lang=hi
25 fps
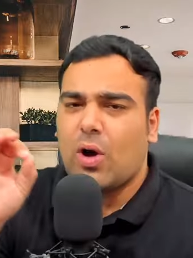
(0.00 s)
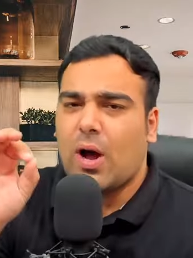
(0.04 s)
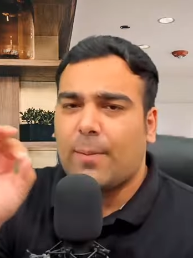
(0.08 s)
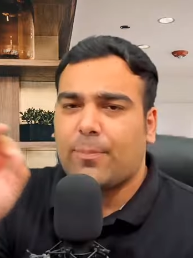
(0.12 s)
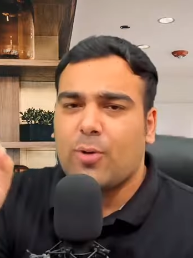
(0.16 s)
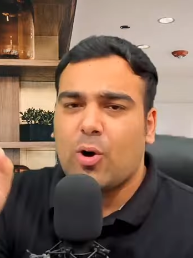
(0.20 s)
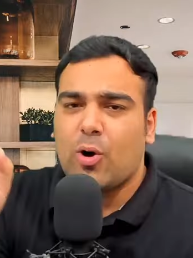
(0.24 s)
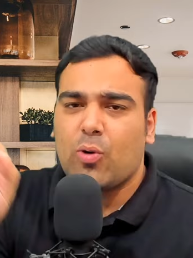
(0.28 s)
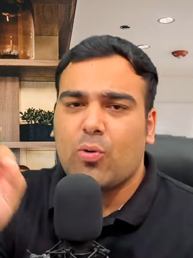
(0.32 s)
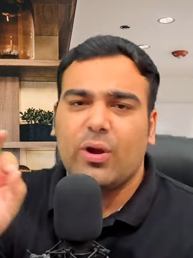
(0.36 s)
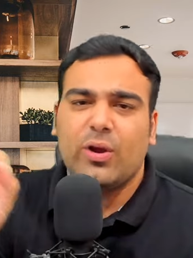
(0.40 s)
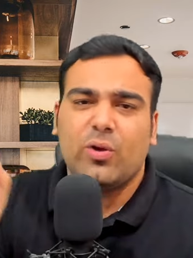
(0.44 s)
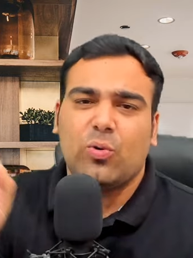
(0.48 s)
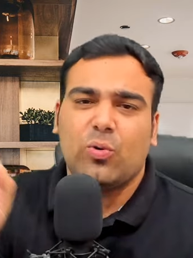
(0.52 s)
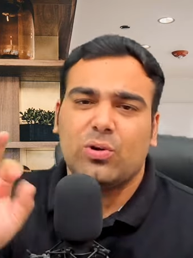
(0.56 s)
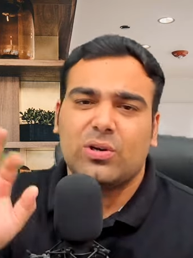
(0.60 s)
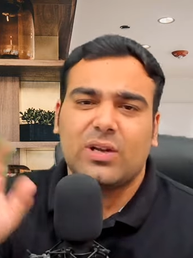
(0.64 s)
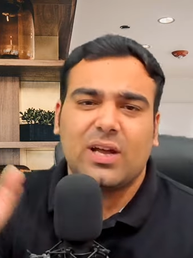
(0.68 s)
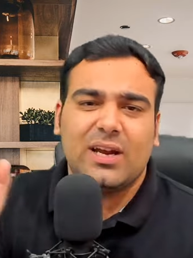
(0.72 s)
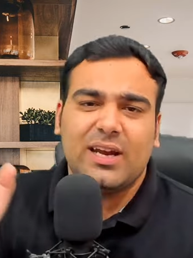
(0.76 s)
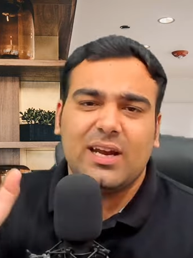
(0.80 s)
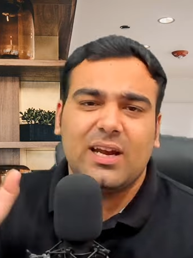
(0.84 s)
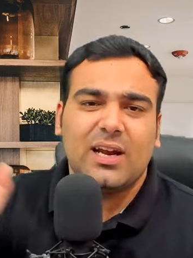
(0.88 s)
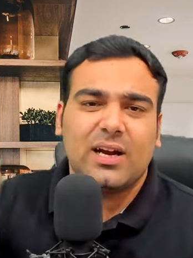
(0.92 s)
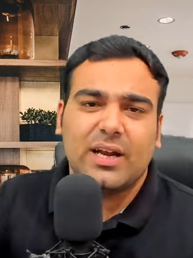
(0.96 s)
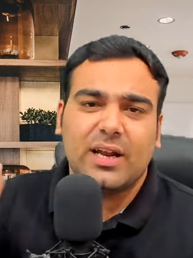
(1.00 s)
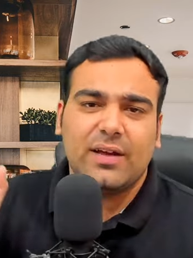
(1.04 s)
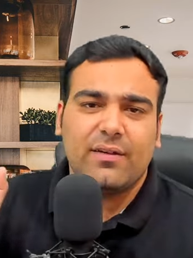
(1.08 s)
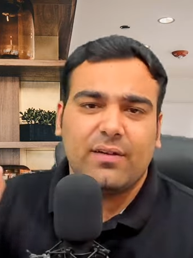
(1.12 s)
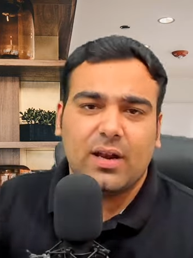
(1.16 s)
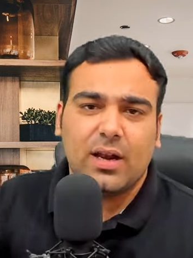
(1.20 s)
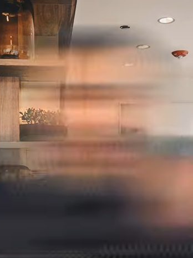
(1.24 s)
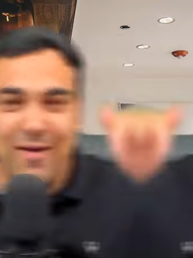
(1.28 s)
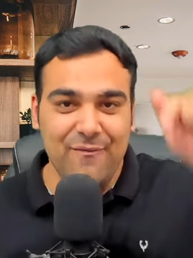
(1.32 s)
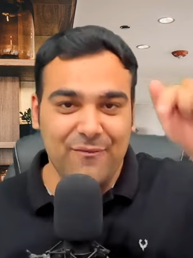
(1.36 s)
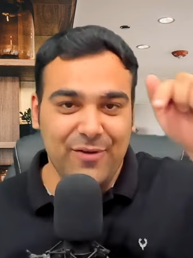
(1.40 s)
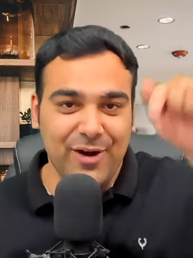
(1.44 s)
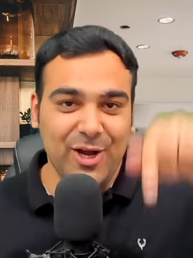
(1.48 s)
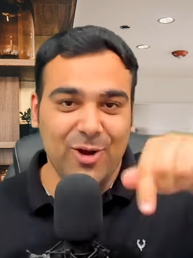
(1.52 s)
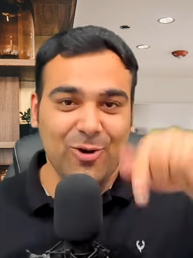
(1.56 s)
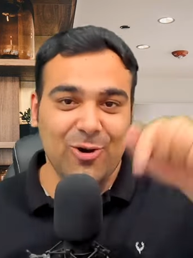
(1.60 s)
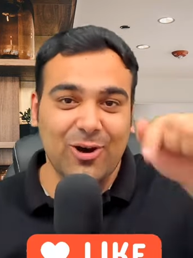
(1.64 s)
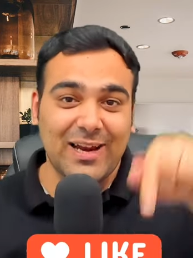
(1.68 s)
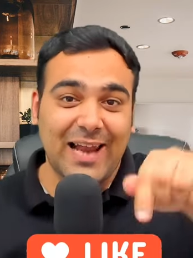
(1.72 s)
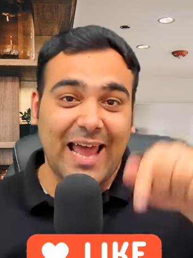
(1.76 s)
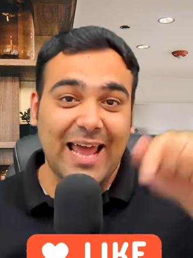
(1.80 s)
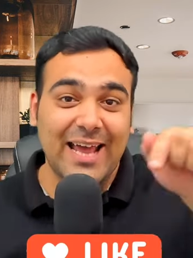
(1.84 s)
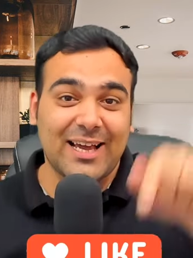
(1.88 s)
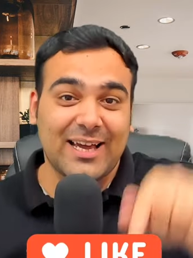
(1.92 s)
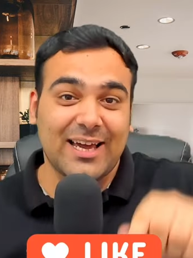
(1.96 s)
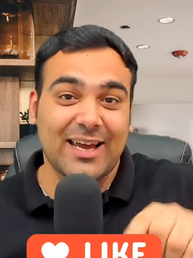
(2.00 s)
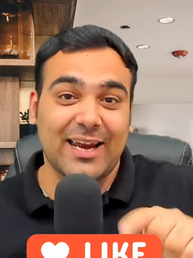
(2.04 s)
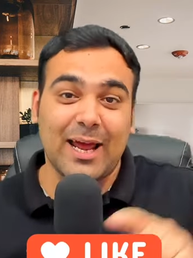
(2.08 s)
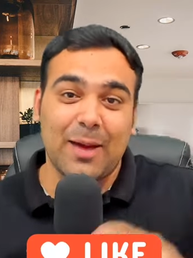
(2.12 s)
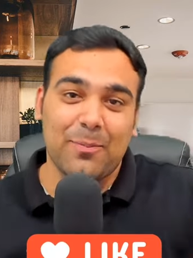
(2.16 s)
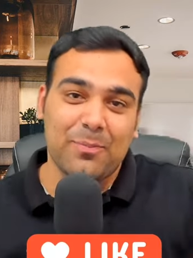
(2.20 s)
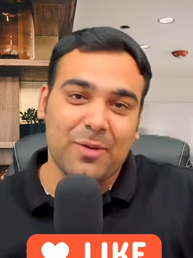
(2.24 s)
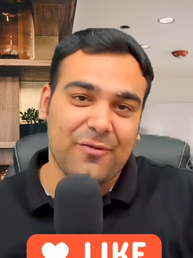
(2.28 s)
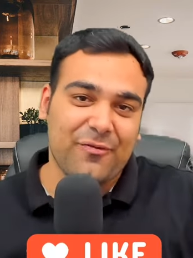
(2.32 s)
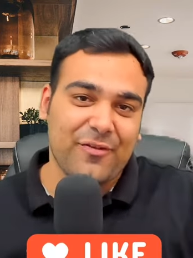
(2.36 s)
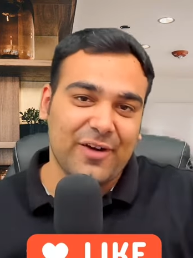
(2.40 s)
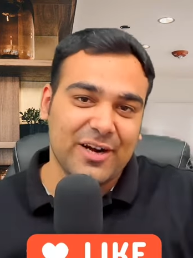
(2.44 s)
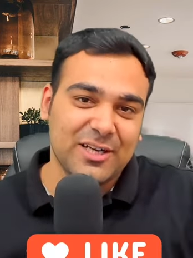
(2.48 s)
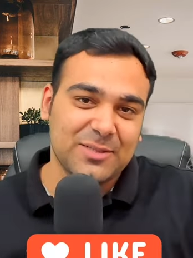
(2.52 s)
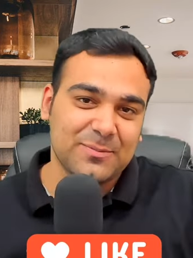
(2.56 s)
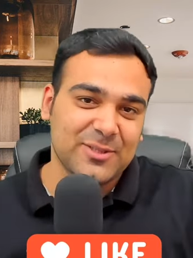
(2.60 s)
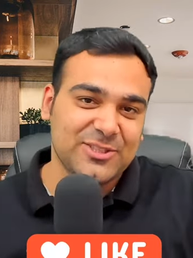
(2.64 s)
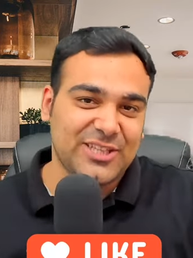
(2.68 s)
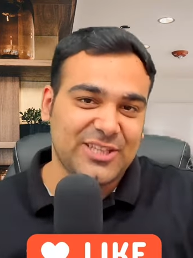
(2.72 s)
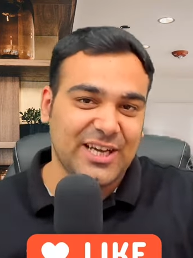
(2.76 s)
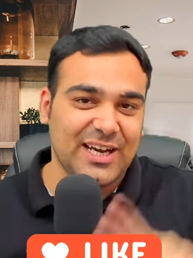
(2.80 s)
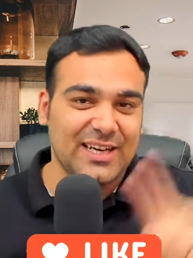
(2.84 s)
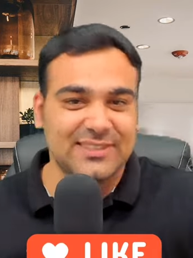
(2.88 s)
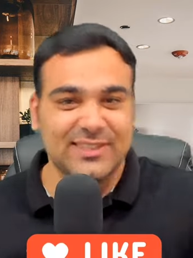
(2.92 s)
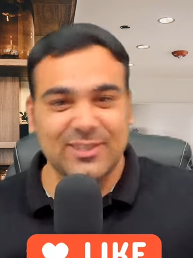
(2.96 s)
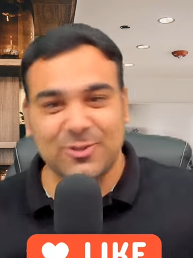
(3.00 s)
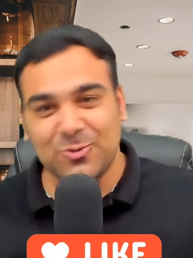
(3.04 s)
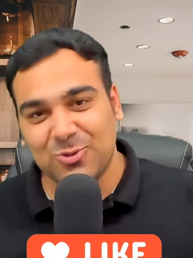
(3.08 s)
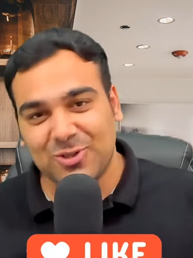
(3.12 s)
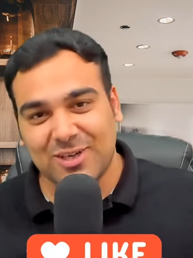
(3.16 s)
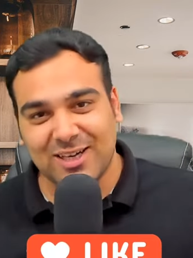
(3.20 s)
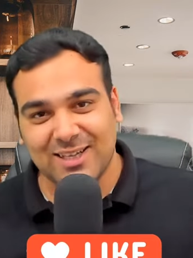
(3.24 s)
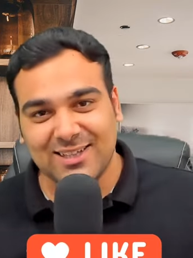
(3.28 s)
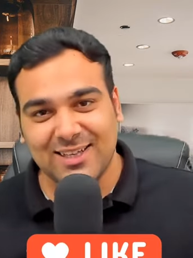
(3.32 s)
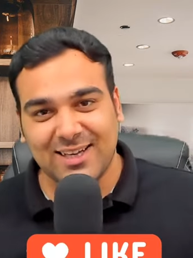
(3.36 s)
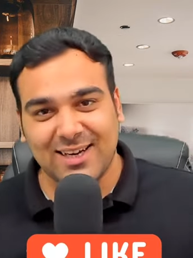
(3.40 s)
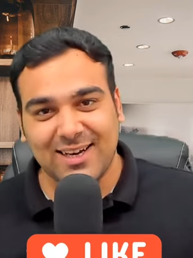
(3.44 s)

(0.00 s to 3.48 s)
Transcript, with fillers: तो आपका कोई कोटा नहीं लगने वाला वीडियो को लाइक करके अपने फ्रेंड्स में शेयर जरूर कर